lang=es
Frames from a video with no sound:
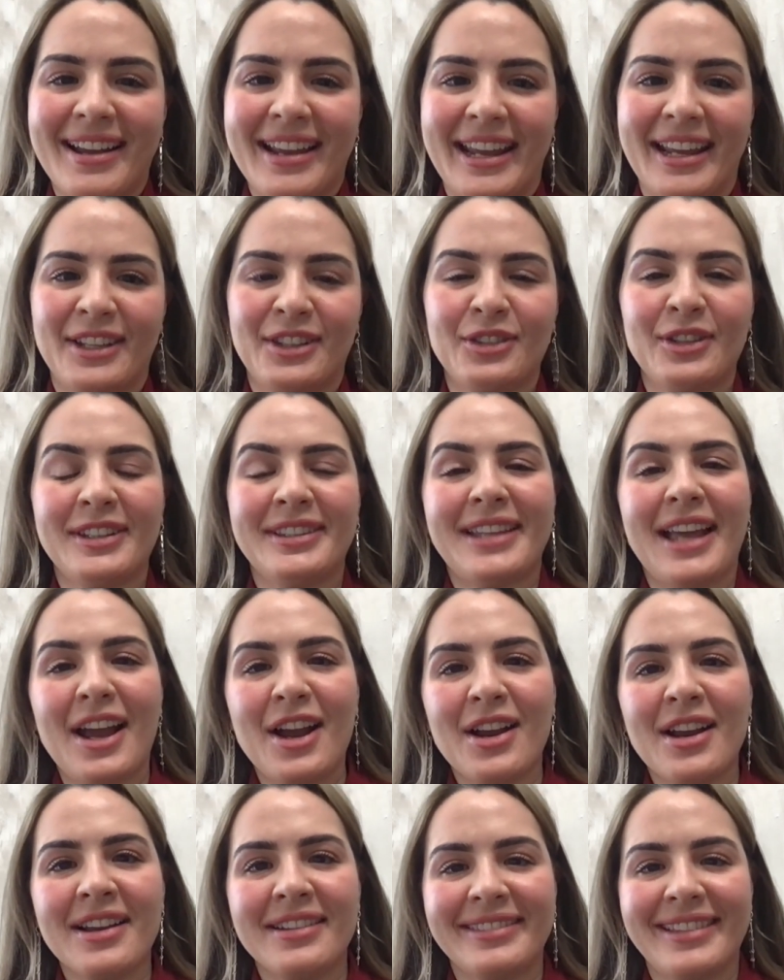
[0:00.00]
Estoy
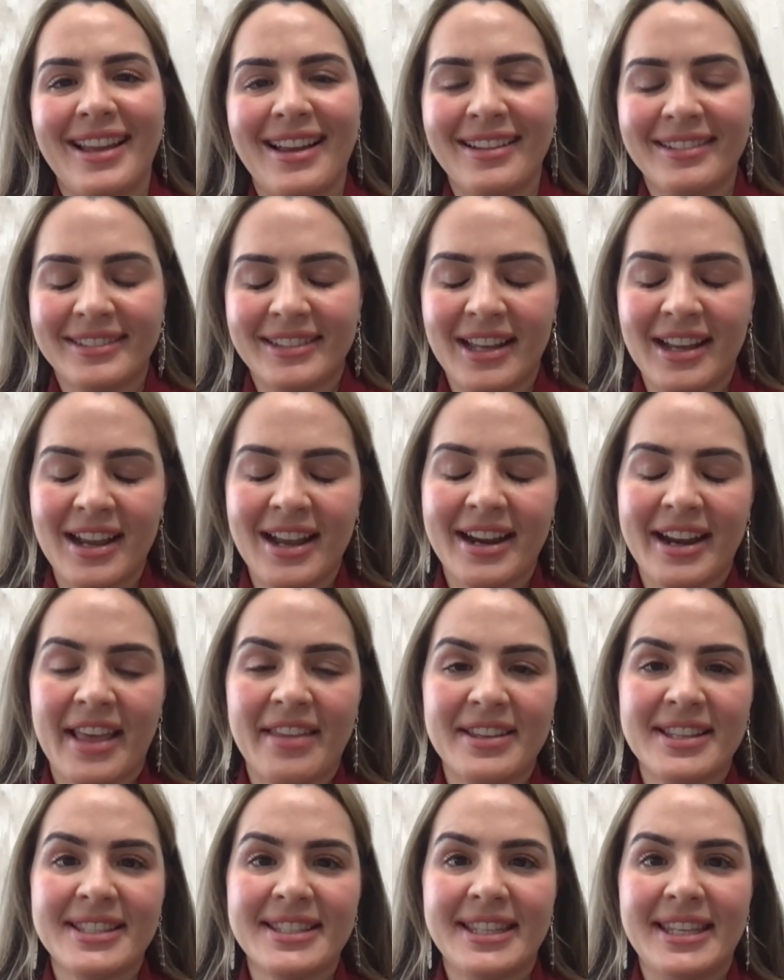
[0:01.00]
tan, tan, tan
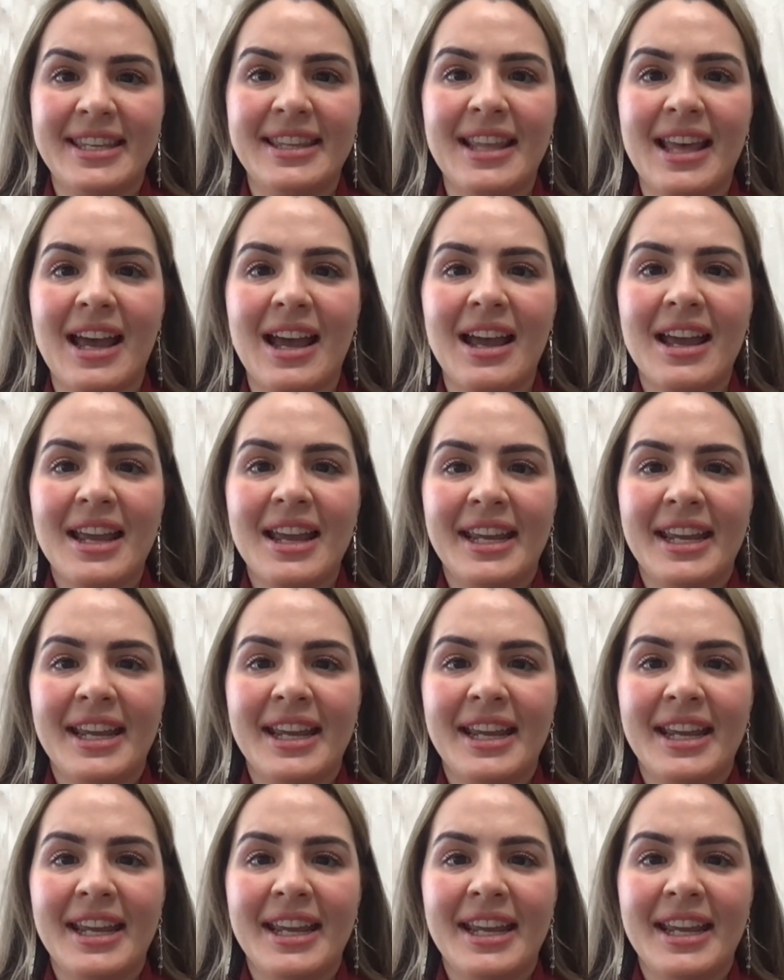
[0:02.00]
agradecida